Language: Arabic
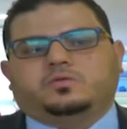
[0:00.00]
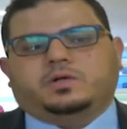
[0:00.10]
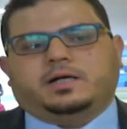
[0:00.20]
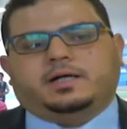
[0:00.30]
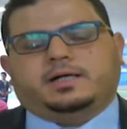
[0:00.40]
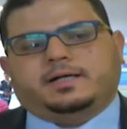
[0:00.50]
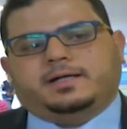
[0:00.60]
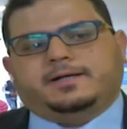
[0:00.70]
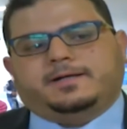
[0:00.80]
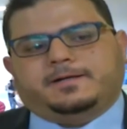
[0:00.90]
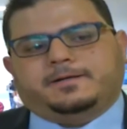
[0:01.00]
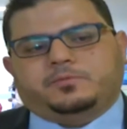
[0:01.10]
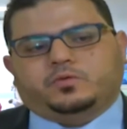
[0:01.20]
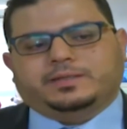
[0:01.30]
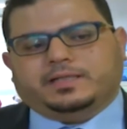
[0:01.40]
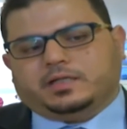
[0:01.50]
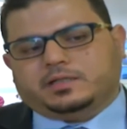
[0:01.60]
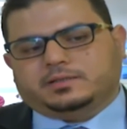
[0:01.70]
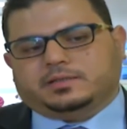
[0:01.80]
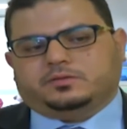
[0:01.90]
وبوضع
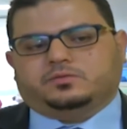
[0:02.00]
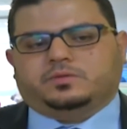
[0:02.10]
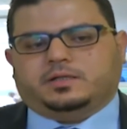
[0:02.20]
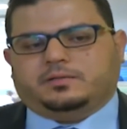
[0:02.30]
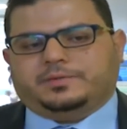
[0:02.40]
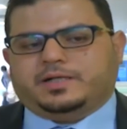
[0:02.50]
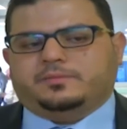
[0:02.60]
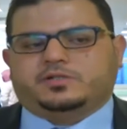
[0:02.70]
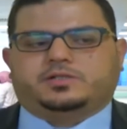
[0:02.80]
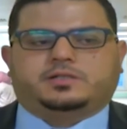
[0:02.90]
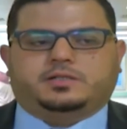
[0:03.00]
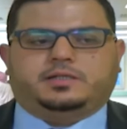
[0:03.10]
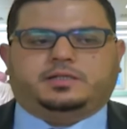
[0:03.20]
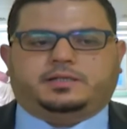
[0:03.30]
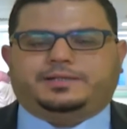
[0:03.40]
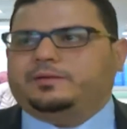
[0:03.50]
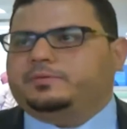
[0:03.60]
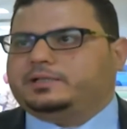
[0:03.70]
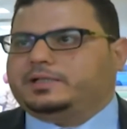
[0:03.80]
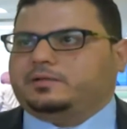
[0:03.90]
خطط وبرامج
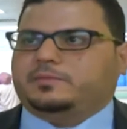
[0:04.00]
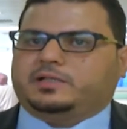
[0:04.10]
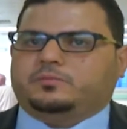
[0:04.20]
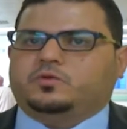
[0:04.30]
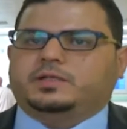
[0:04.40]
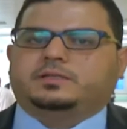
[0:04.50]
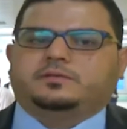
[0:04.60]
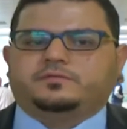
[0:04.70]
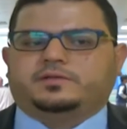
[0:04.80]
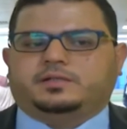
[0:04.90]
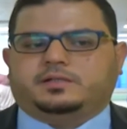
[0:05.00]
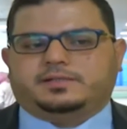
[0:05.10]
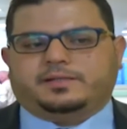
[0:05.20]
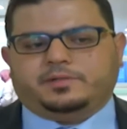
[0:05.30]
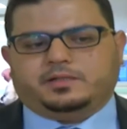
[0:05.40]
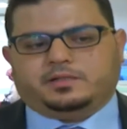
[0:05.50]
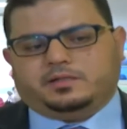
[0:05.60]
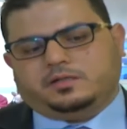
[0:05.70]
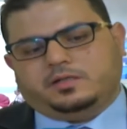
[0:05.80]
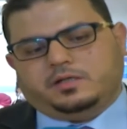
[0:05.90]
لتلبية خدمات المواطن في
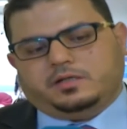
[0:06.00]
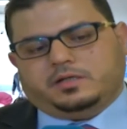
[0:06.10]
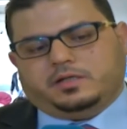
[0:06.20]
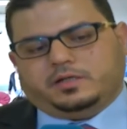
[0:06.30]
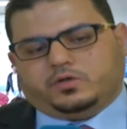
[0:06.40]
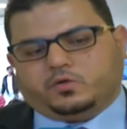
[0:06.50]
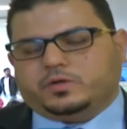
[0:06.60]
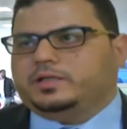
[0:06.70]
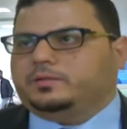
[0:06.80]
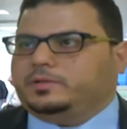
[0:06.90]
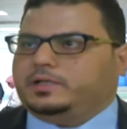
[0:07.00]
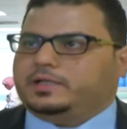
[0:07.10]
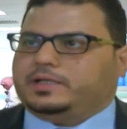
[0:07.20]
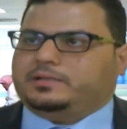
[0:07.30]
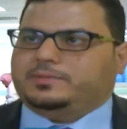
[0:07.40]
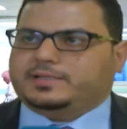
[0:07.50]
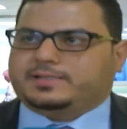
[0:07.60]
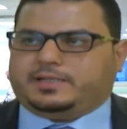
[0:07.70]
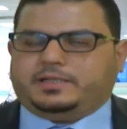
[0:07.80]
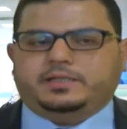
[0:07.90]
سبيل الرقي بخدمات
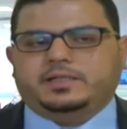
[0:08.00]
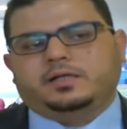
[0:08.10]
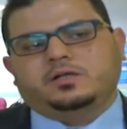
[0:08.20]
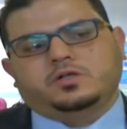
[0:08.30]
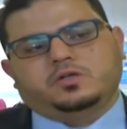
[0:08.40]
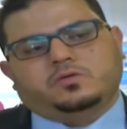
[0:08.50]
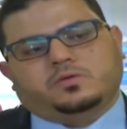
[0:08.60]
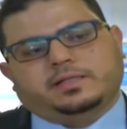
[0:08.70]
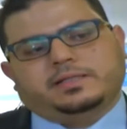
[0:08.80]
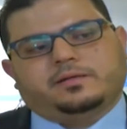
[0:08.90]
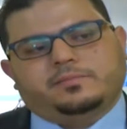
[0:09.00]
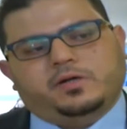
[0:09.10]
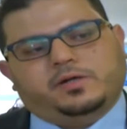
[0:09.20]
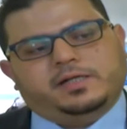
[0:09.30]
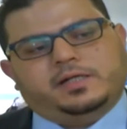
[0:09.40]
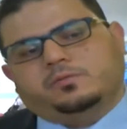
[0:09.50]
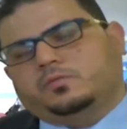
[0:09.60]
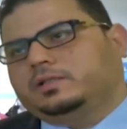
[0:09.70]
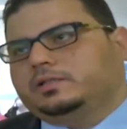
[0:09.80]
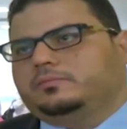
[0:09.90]
الصحية ونظرا ما يعانيه
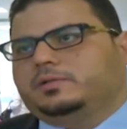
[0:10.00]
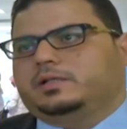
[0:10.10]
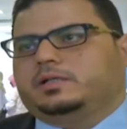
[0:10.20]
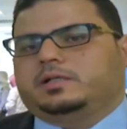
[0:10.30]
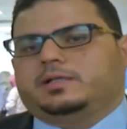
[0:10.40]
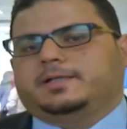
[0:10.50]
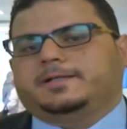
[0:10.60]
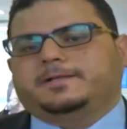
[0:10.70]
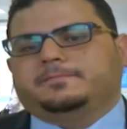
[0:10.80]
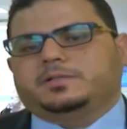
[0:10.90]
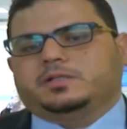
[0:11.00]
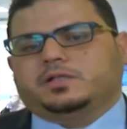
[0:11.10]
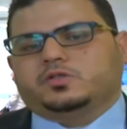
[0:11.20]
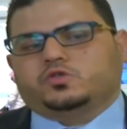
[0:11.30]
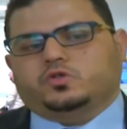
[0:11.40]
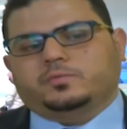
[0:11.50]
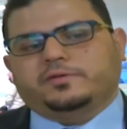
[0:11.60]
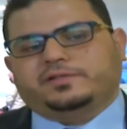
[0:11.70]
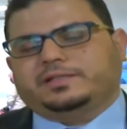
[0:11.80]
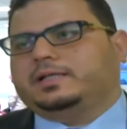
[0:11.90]
المواطن من صعوبة
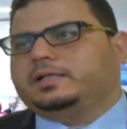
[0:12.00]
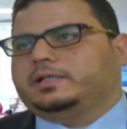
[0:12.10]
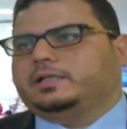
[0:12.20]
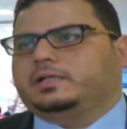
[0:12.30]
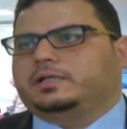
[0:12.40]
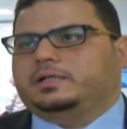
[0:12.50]
في تلقي